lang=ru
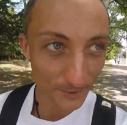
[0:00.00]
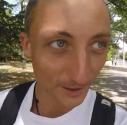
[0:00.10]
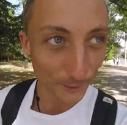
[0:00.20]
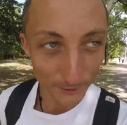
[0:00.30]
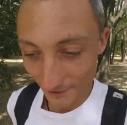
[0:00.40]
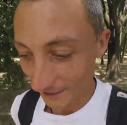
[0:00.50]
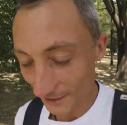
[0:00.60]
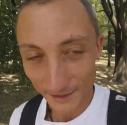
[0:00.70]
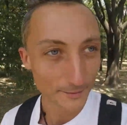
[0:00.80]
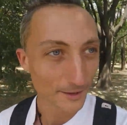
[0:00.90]
у меня, короче,
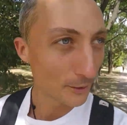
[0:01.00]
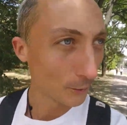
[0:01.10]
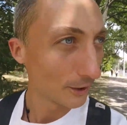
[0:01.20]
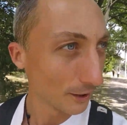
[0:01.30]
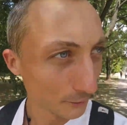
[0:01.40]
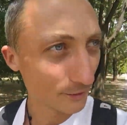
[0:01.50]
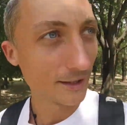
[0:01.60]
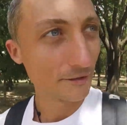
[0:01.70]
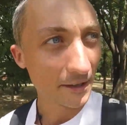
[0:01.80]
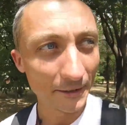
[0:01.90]
знаешь, она мне какую херню
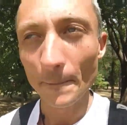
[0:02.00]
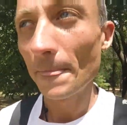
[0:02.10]
заливает?